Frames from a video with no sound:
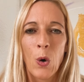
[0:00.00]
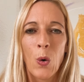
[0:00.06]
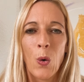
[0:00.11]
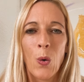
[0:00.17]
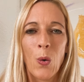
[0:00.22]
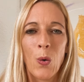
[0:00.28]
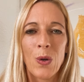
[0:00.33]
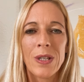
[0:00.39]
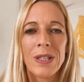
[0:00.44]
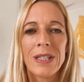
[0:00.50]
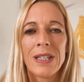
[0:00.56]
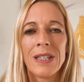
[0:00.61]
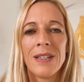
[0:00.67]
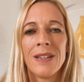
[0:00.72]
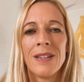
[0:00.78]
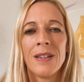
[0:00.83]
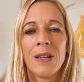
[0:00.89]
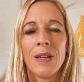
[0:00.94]
und
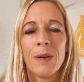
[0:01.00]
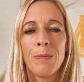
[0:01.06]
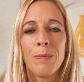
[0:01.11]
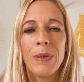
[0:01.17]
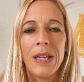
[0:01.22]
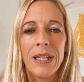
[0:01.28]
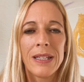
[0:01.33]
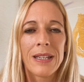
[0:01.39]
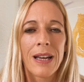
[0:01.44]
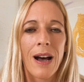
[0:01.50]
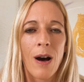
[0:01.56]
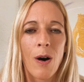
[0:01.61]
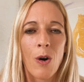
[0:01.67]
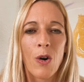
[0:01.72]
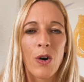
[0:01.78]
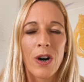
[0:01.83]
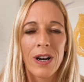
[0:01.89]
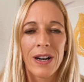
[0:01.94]
biete
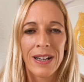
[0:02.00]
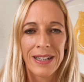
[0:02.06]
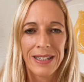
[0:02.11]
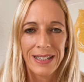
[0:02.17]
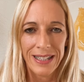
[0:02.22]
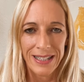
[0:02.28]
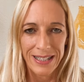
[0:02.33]
auch die